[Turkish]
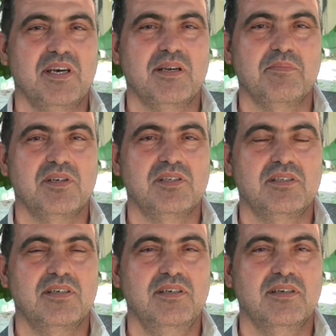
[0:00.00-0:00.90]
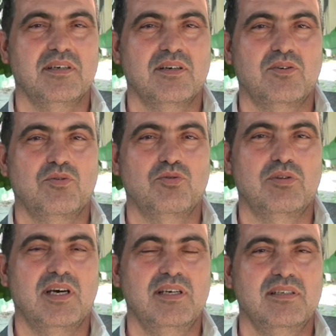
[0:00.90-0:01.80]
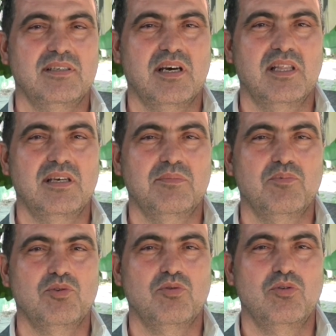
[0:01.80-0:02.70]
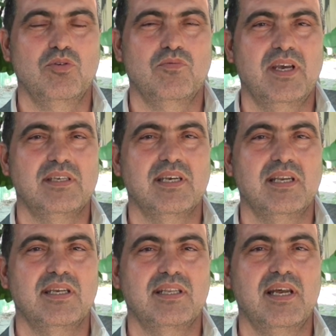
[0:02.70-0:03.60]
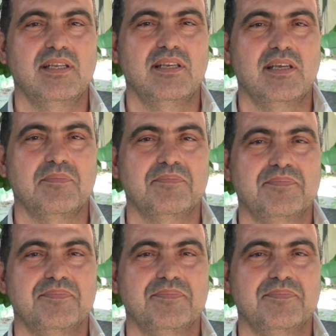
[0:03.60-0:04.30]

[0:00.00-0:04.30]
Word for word: bayramınızı kutlar, sağlık, mutluluk ve esenlikler dilerim.